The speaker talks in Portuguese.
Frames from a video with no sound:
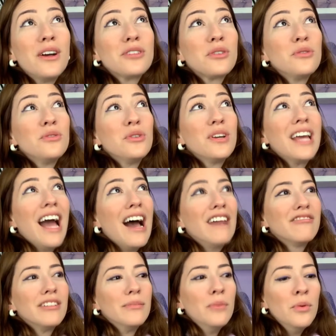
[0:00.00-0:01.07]
eu acho que eu
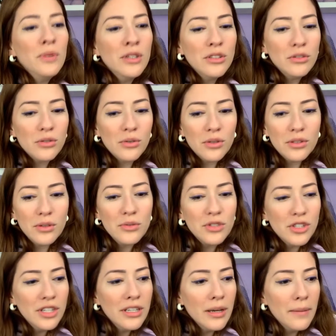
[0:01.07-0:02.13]
jogava muito quando eu
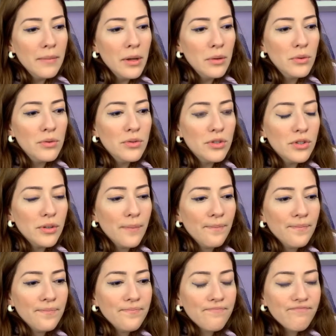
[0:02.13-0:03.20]
tinha meus
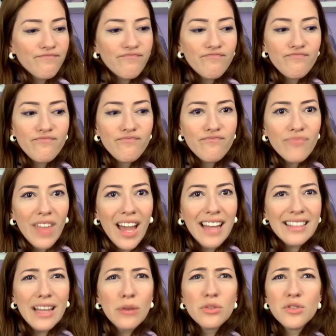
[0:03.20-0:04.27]

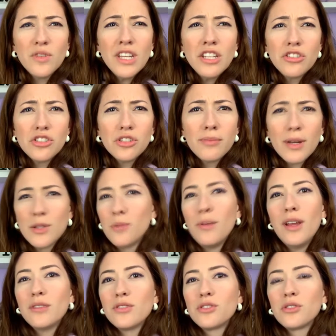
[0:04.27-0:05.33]
até os 20, mais ou
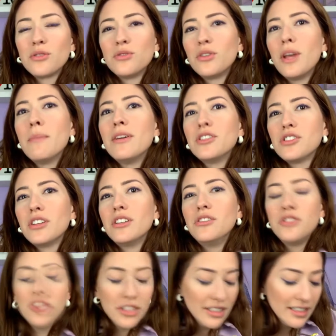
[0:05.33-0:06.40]
menos, acho que eu joguei
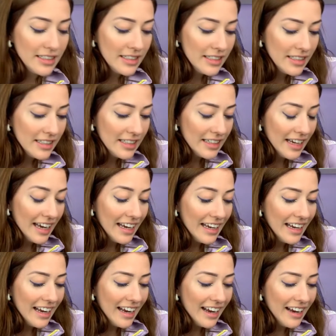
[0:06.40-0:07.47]
bastante.
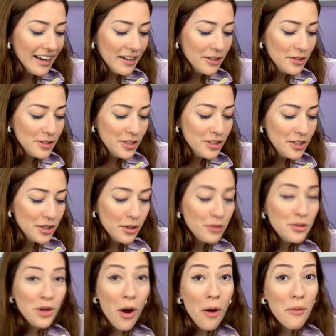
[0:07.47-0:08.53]
É, hoje em dia eu
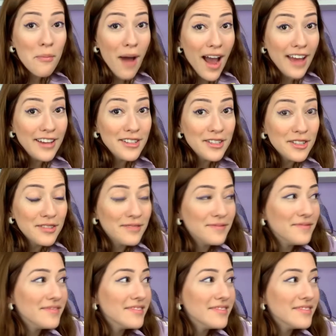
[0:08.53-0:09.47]
não jogo mais,